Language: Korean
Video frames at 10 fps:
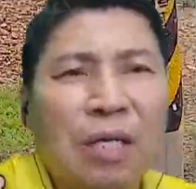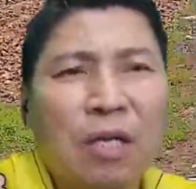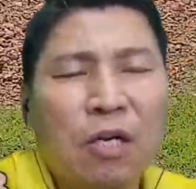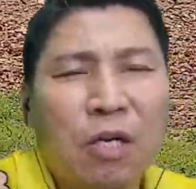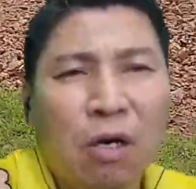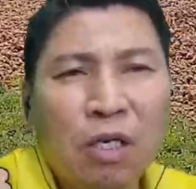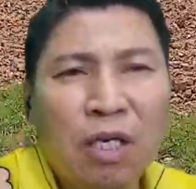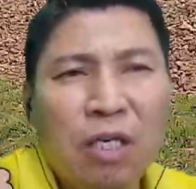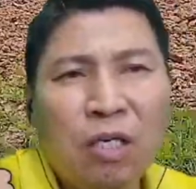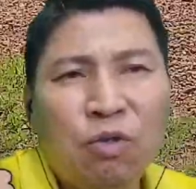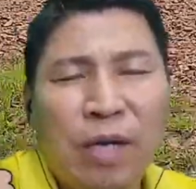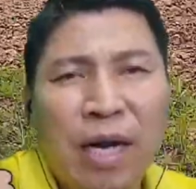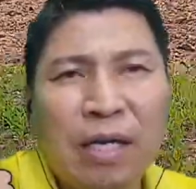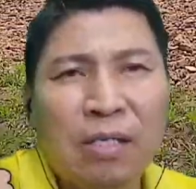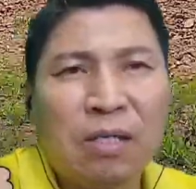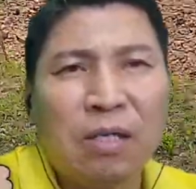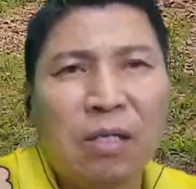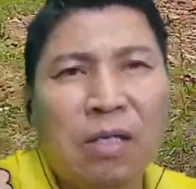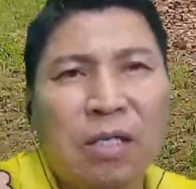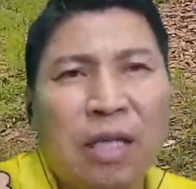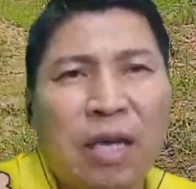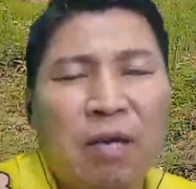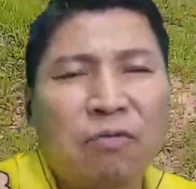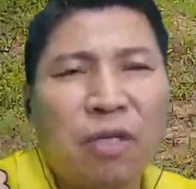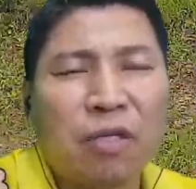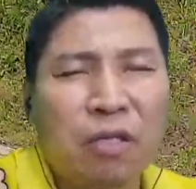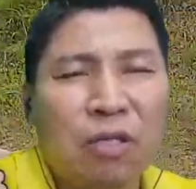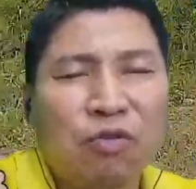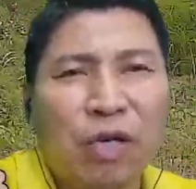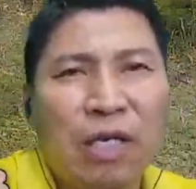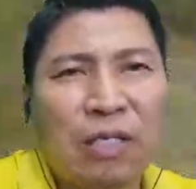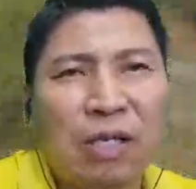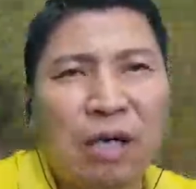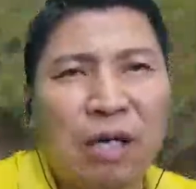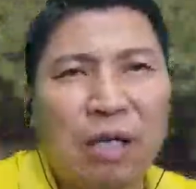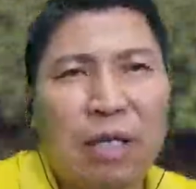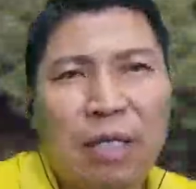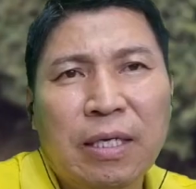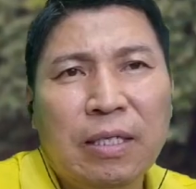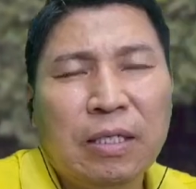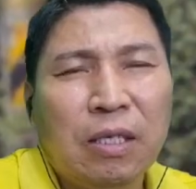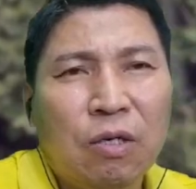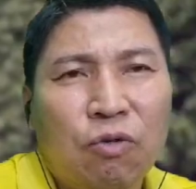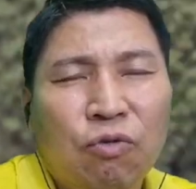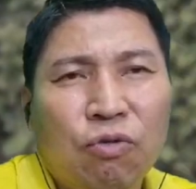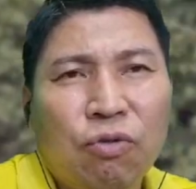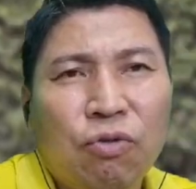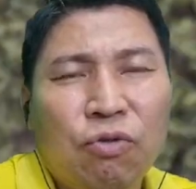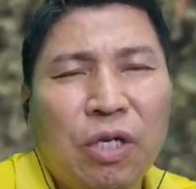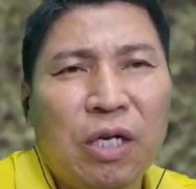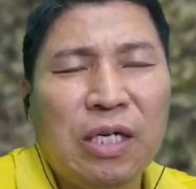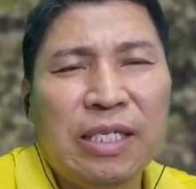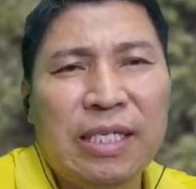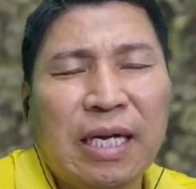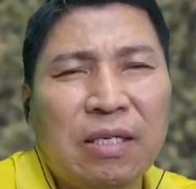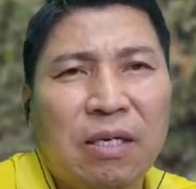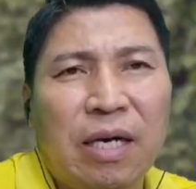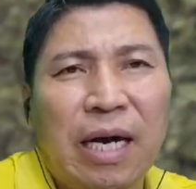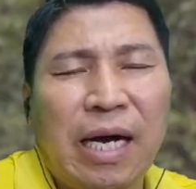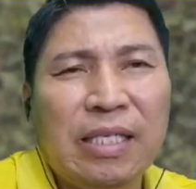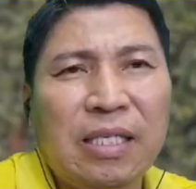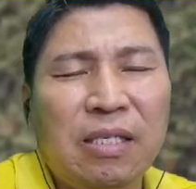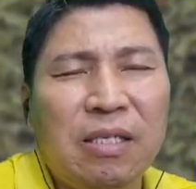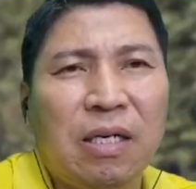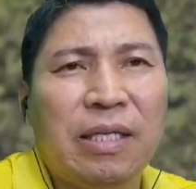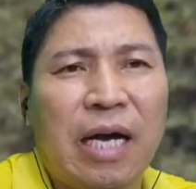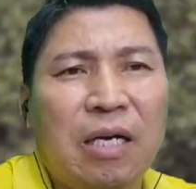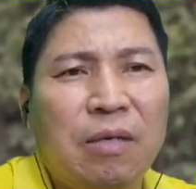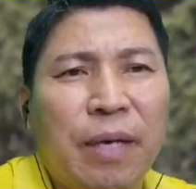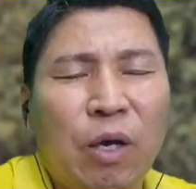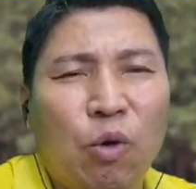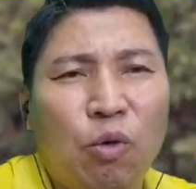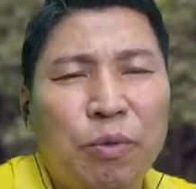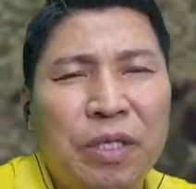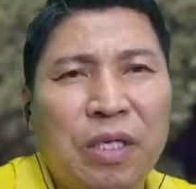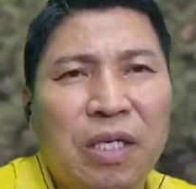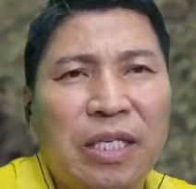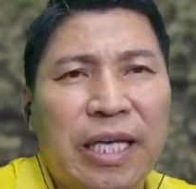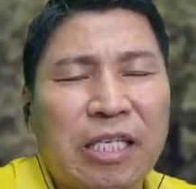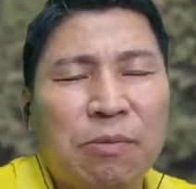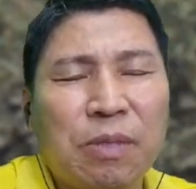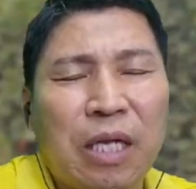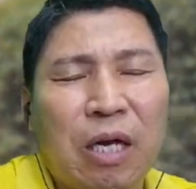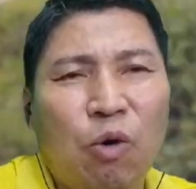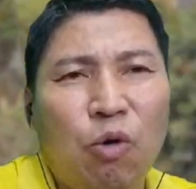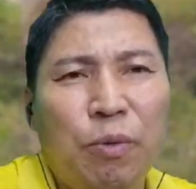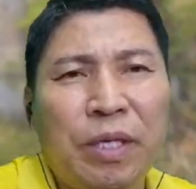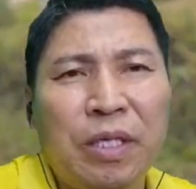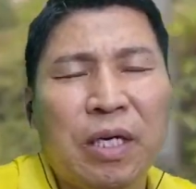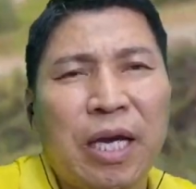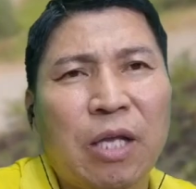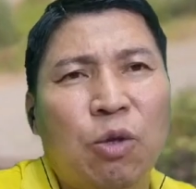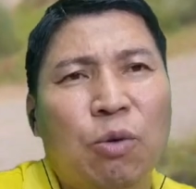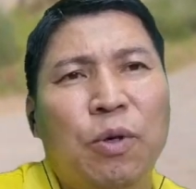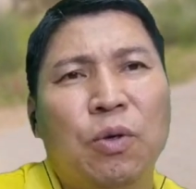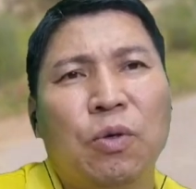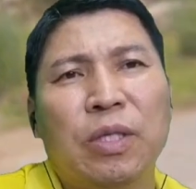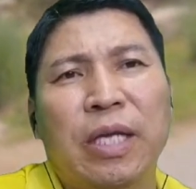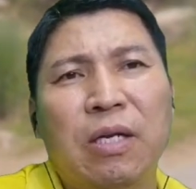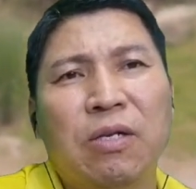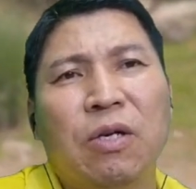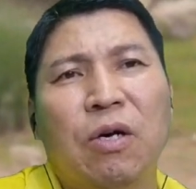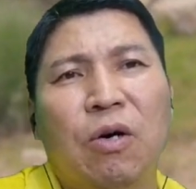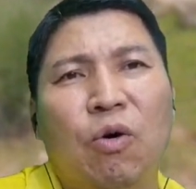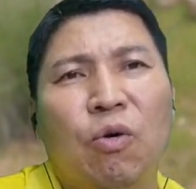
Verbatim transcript: 경의 중앙선이 되겠고요. 경의 중앙선 그 국수역을 지나서 아신역 다음에 오빈역이 되겠습니다. 오빈역에 도보 내려서